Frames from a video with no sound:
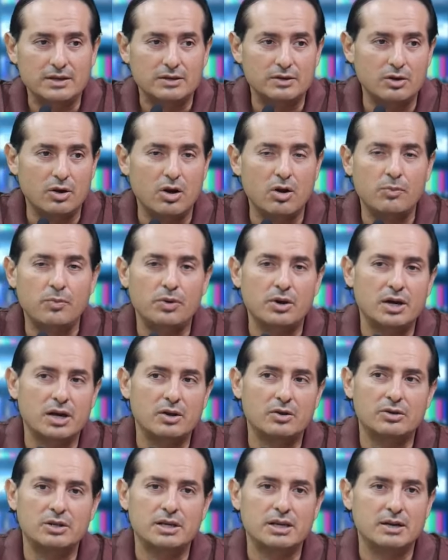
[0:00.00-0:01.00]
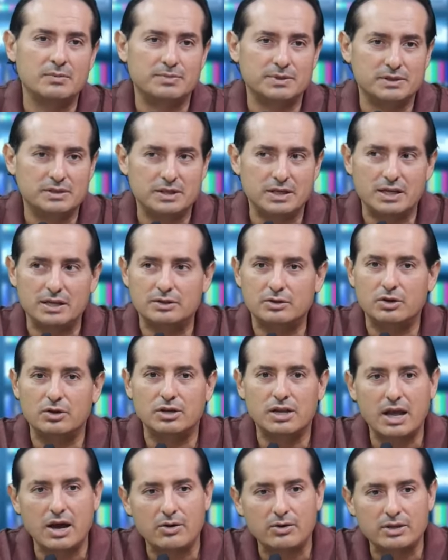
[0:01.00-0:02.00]
no lo porque lo diga el presidente o
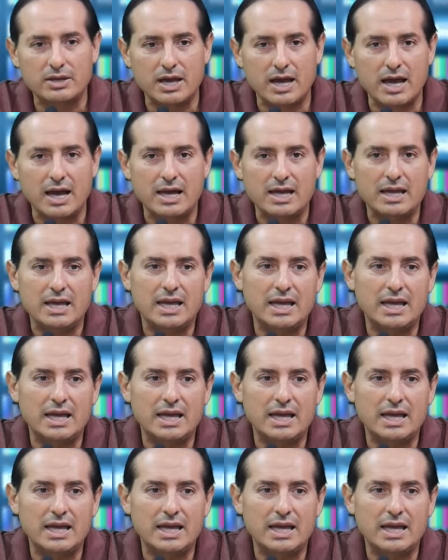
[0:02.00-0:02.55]
Claudia,